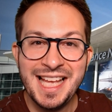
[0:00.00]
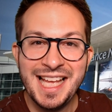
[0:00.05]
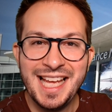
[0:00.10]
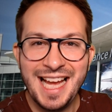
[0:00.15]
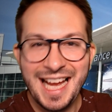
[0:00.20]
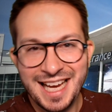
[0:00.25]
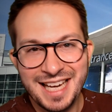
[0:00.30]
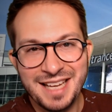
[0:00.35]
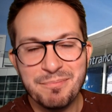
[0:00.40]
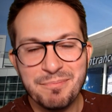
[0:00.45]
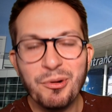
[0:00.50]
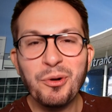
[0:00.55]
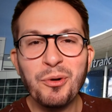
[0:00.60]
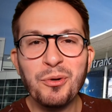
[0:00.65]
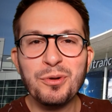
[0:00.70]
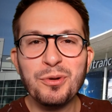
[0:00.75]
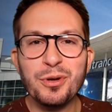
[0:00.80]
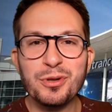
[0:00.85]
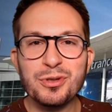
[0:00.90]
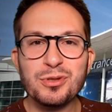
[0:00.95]
Allez, pour
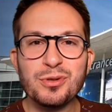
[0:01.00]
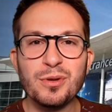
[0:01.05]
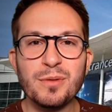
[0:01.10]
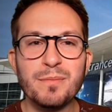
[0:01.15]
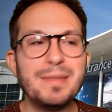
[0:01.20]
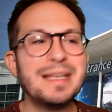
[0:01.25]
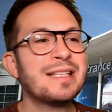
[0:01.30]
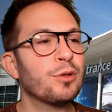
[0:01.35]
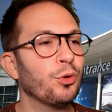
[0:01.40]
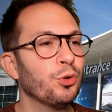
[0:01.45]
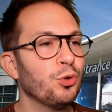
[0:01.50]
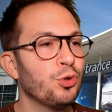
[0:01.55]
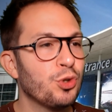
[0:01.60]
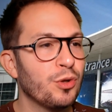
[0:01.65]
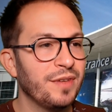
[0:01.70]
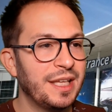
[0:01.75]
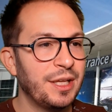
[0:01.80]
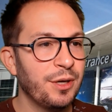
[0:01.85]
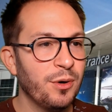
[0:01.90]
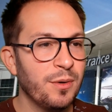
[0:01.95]
conclure ce bistrot du jeu
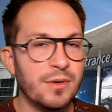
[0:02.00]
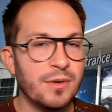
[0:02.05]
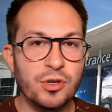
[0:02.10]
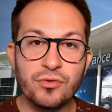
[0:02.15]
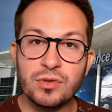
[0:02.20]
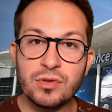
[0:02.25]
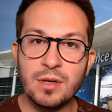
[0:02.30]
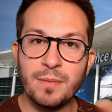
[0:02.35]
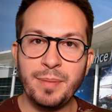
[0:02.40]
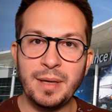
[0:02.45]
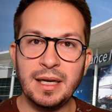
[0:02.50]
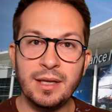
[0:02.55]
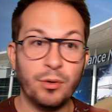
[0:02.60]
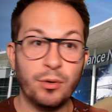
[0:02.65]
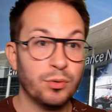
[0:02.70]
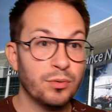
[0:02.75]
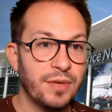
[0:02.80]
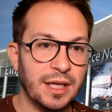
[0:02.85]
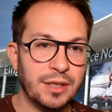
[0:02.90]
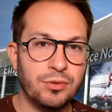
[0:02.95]
vidéo, je vous en parlais en
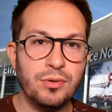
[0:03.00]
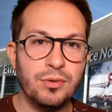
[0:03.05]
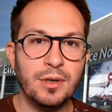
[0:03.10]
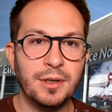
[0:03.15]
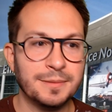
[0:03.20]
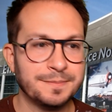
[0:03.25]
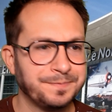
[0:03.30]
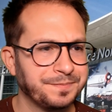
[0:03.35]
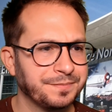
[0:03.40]
ouverture,